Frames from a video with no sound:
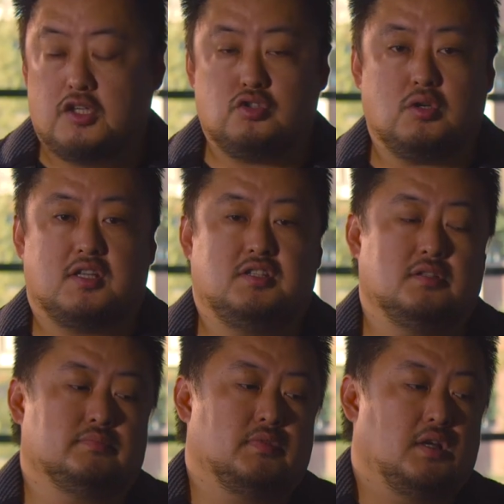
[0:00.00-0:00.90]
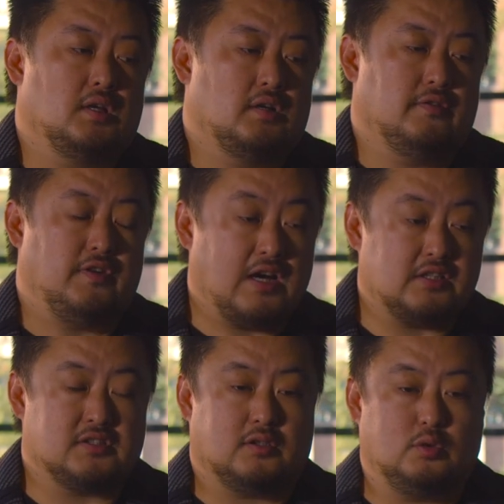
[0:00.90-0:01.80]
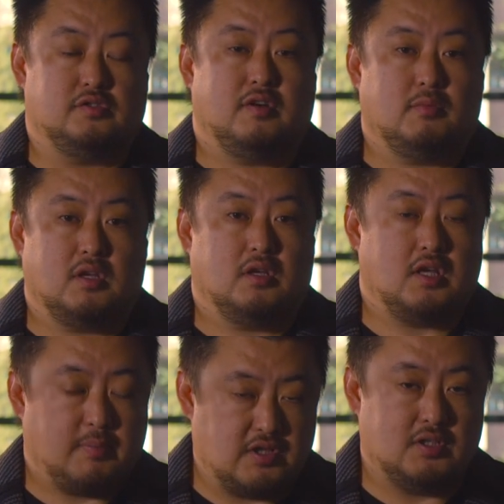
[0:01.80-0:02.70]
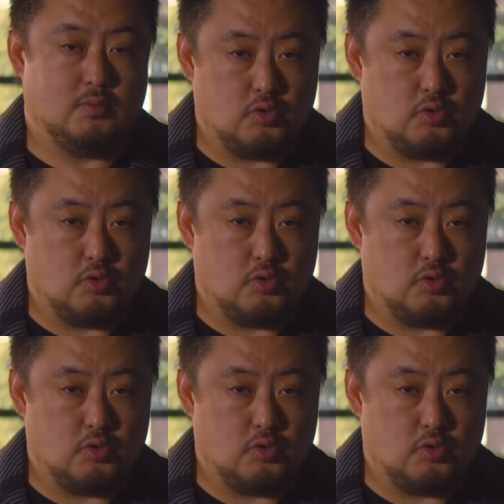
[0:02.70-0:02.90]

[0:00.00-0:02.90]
Еще один фактор, который вам необходимо